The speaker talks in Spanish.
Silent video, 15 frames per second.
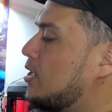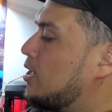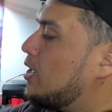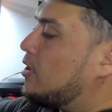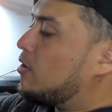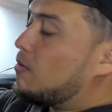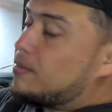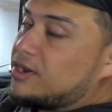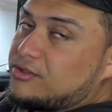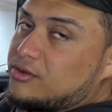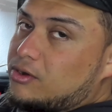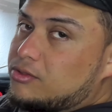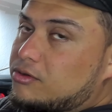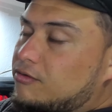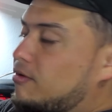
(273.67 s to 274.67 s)
en
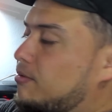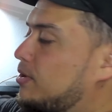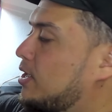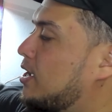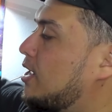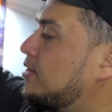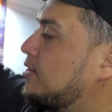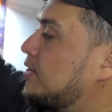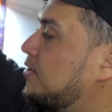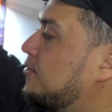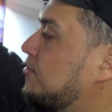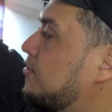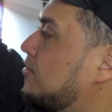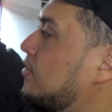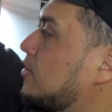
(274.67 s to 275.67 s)
comparación a otros
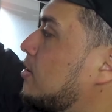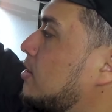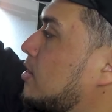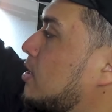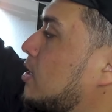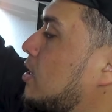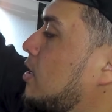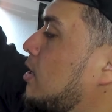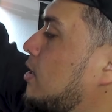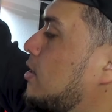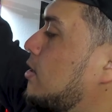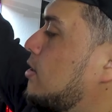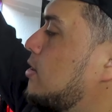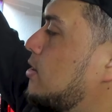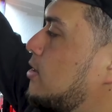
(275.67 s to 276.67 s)
fabricantes. Y
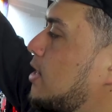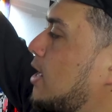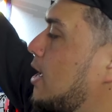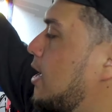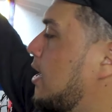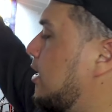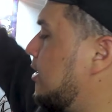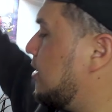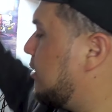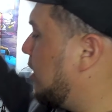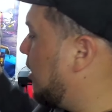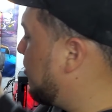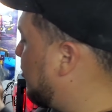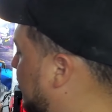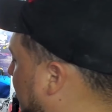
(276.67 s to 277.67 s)
tan,
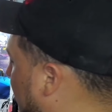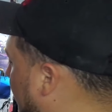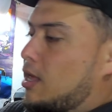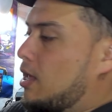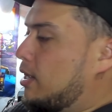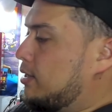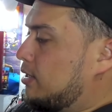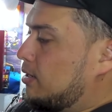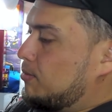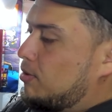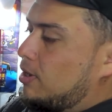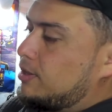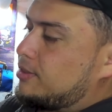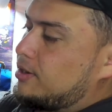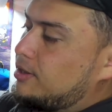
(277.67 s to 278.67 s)
tenemos la, aquí tenemos
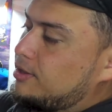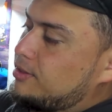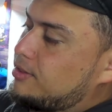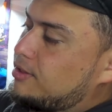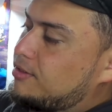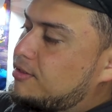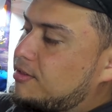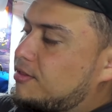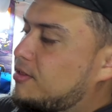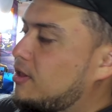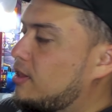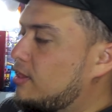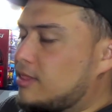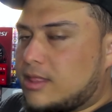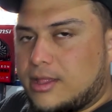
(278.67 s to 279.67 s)
la
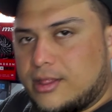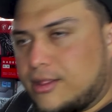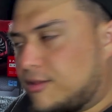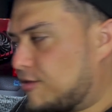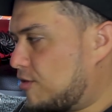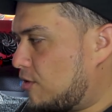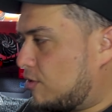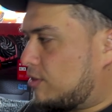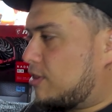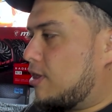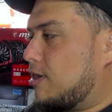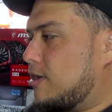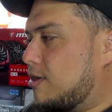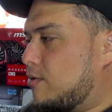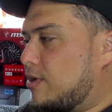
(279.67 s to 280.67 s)
3060 de
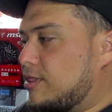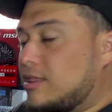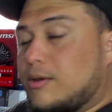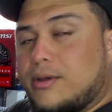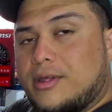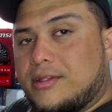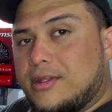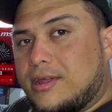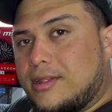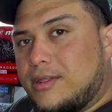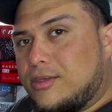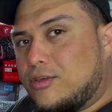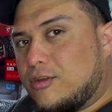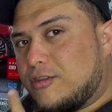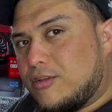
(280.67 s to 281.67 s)
Zotac. ¿Cuántas veces he
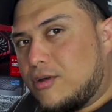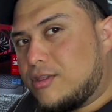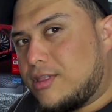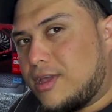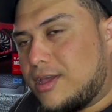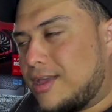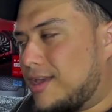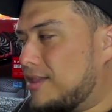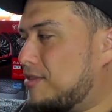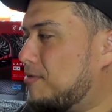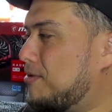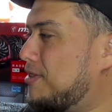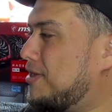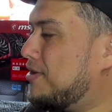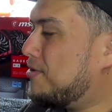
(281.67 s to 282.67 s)
dicho Zotac en este
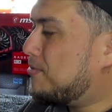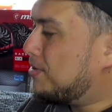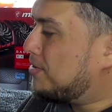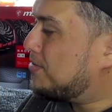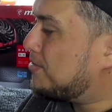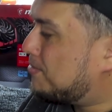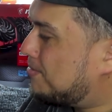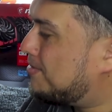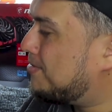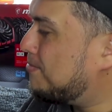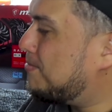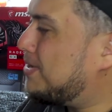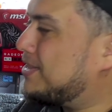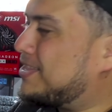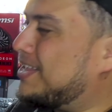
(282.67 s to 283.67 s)
video? Bueno,
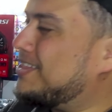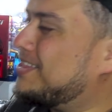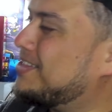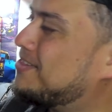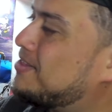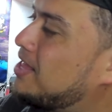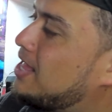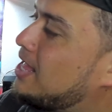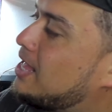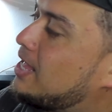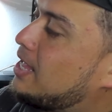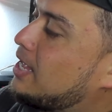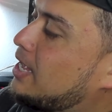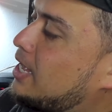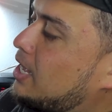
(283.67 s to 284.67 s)
bastantes.
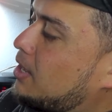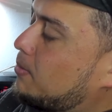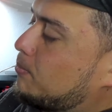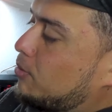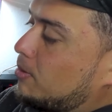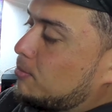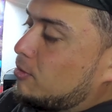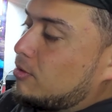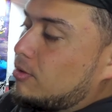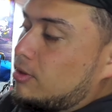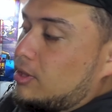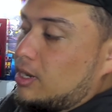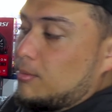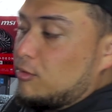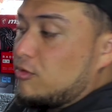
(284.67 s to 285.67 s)
Eh, bueno,
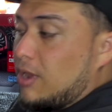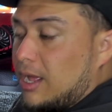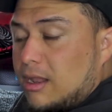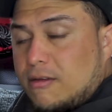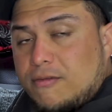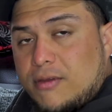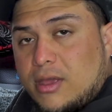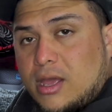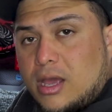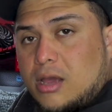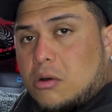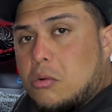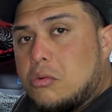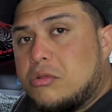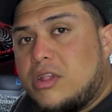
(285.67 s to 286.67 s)
tenemos una gráfica
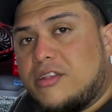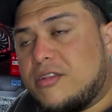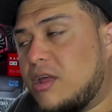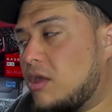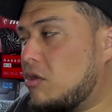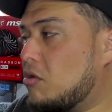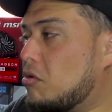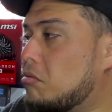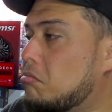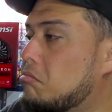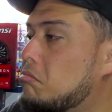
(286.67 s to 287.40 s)
con un diseño